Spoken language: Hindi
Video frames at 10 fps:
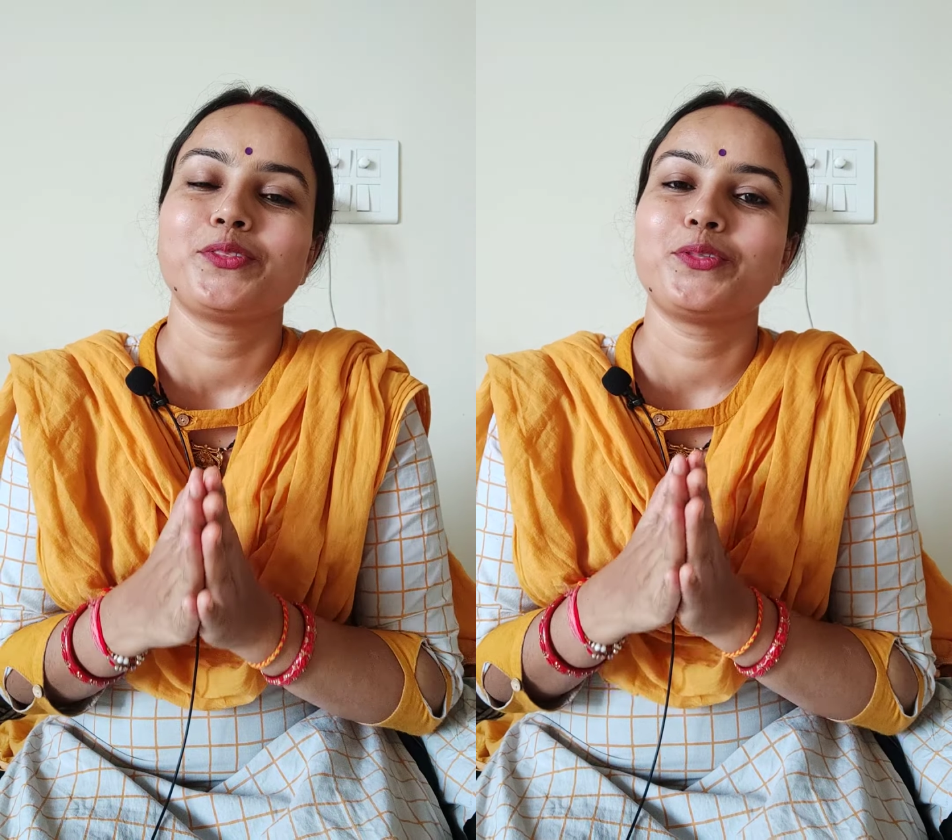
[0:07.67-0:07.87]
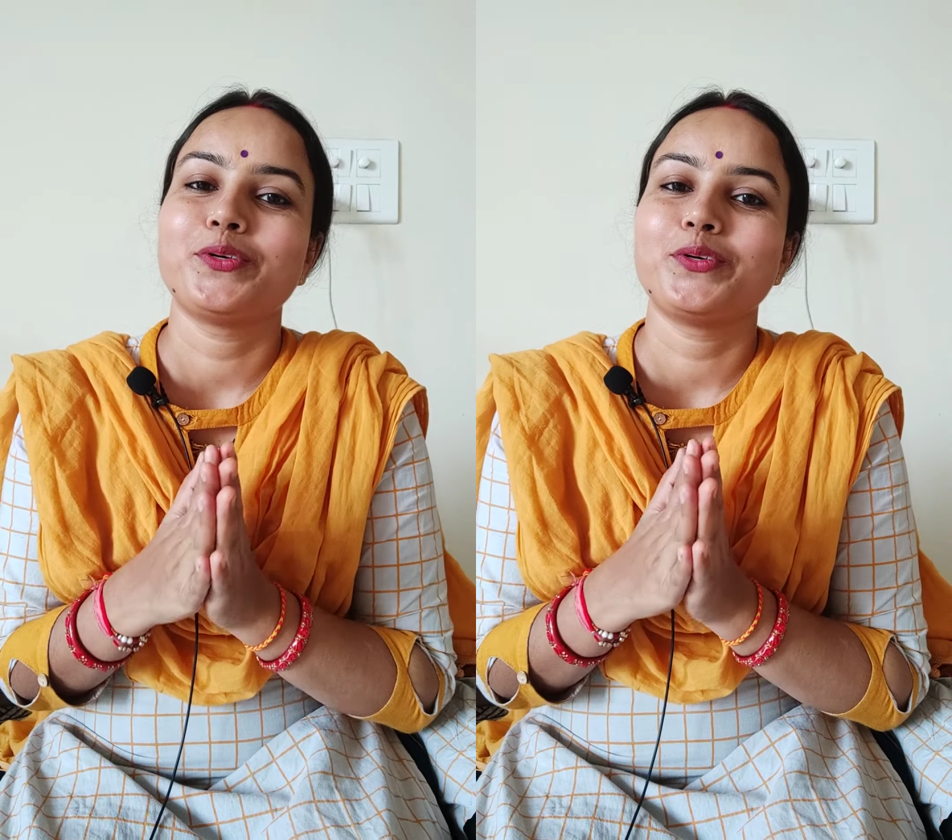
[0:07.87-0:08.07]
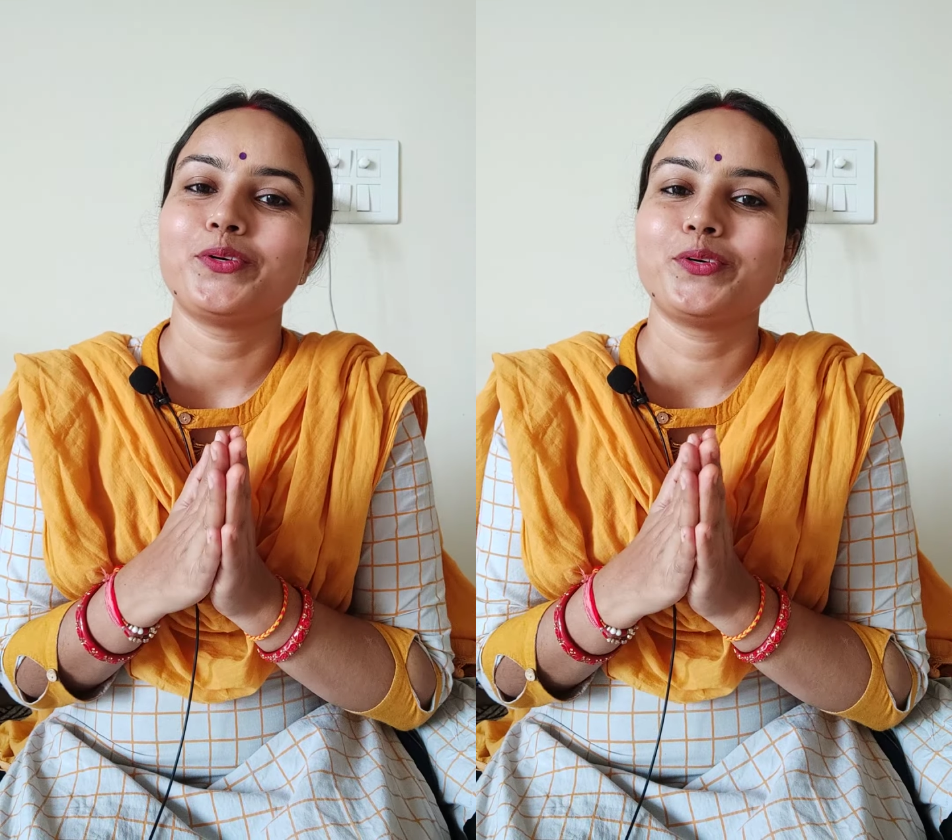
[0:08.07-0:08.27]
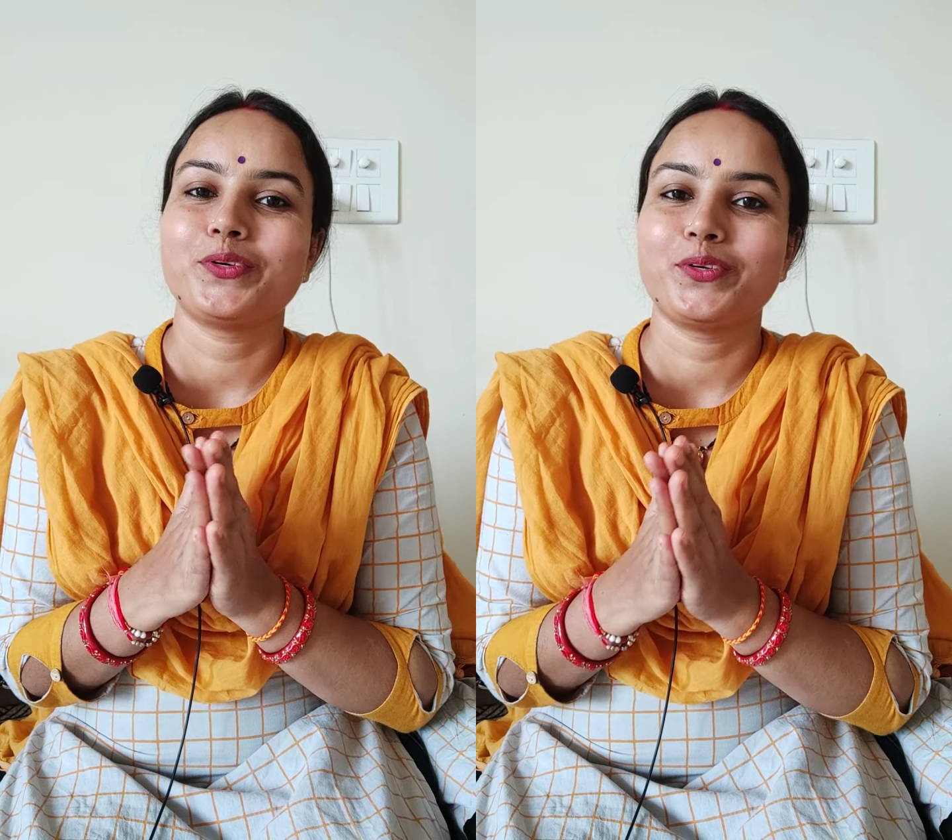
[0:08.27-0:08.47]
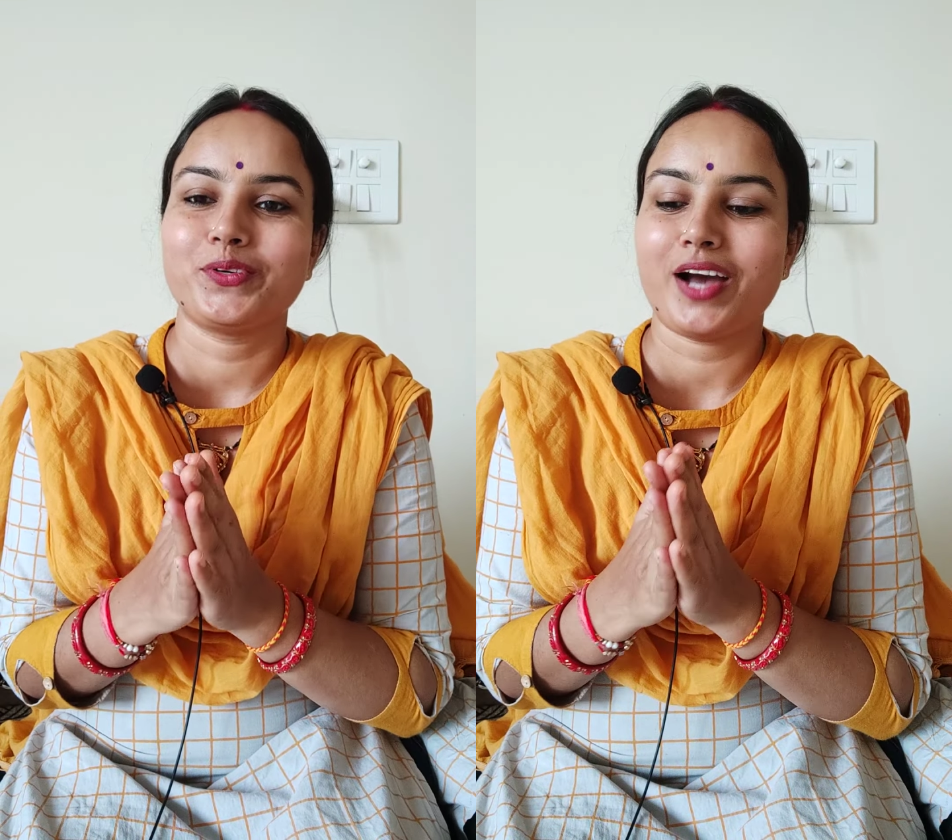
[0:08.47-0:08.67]
तो
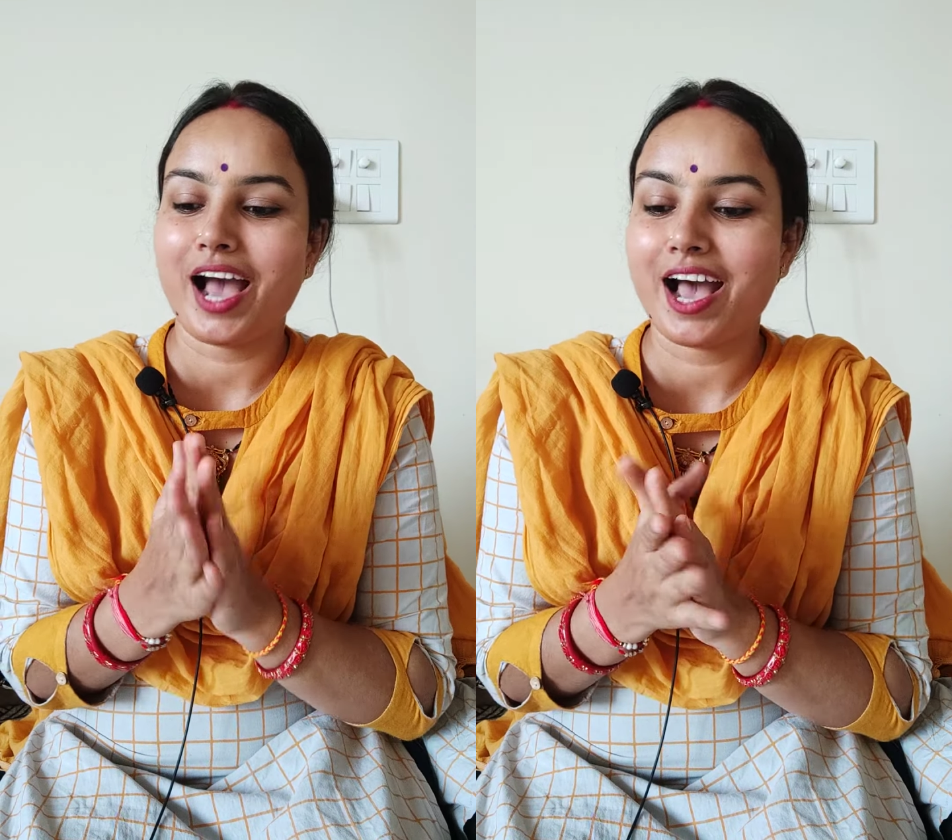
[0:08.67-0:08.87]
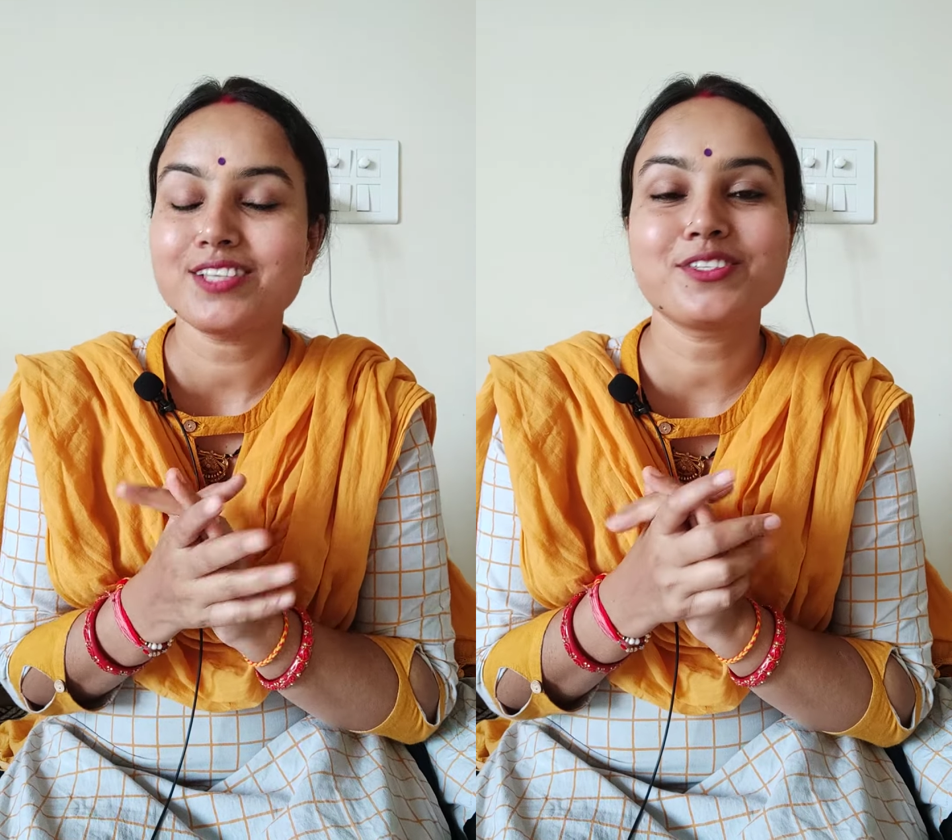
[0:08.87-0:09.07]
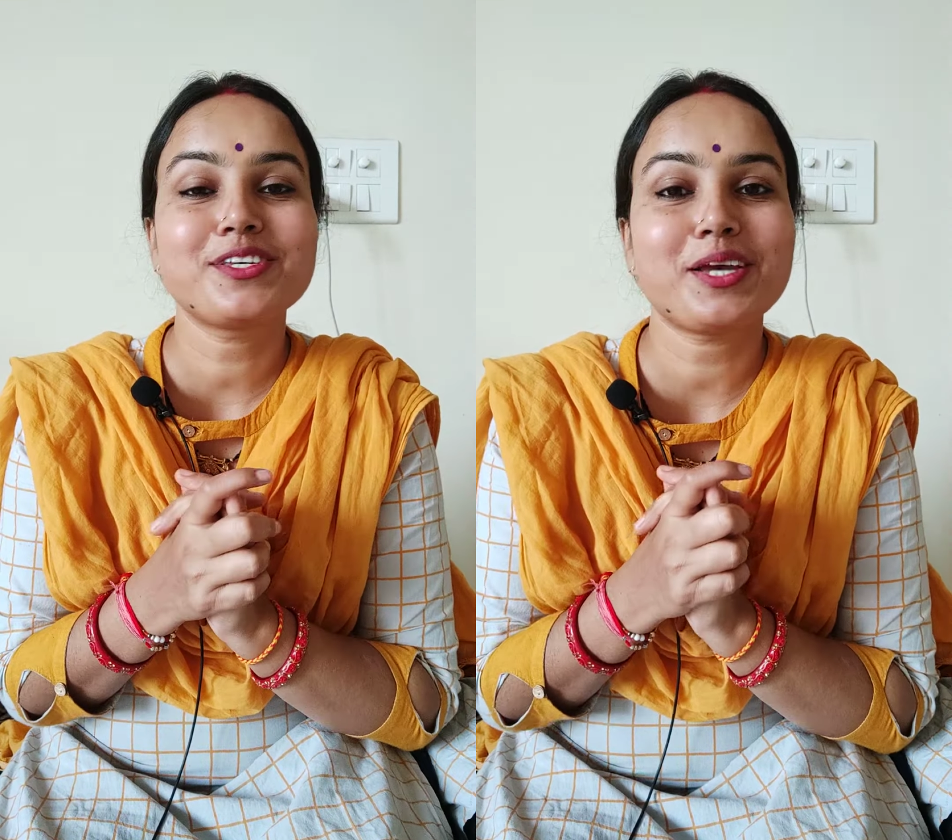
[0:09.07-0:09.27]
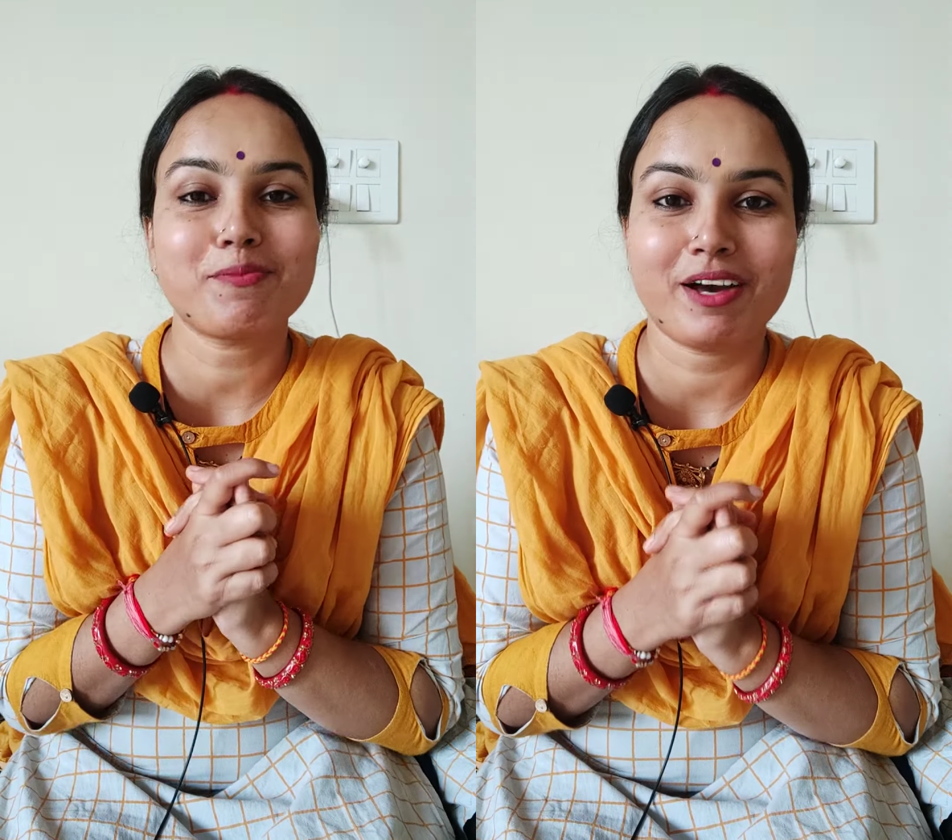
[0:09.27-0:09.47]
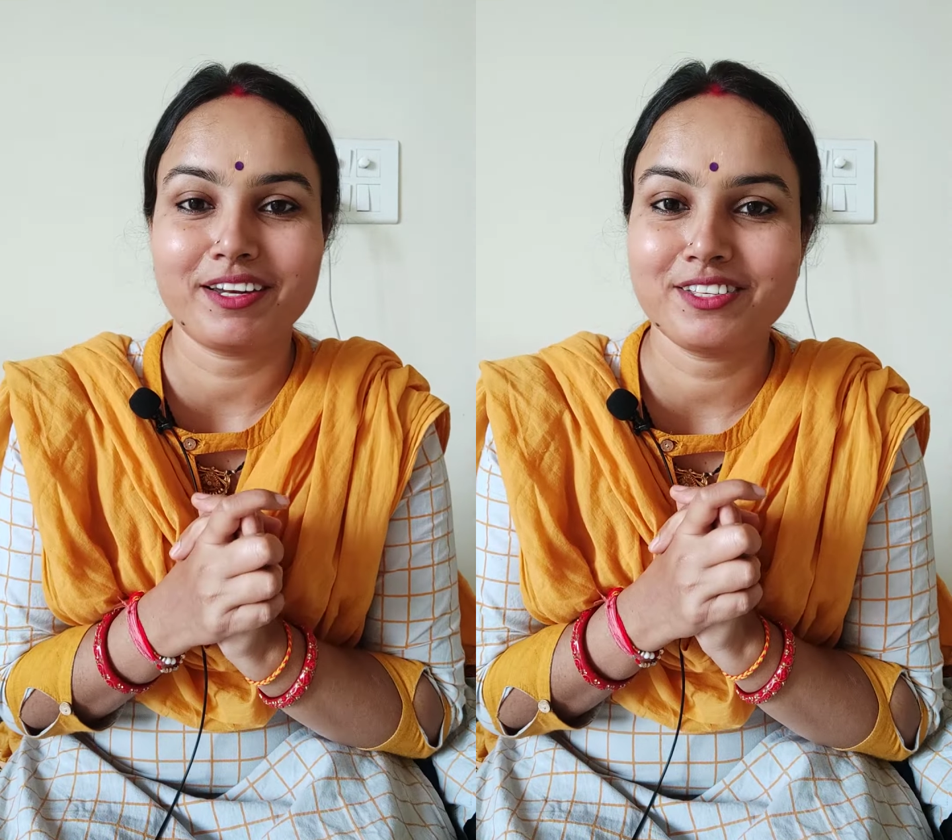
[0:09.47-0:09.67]
आज की
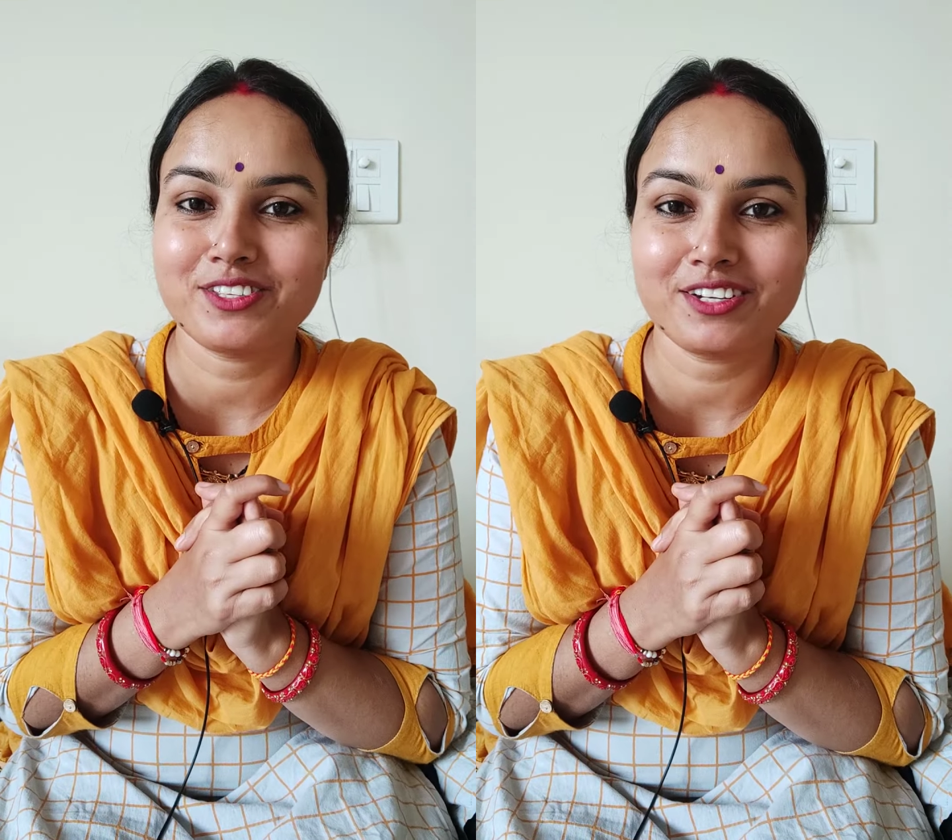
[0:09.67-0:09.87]
हमारी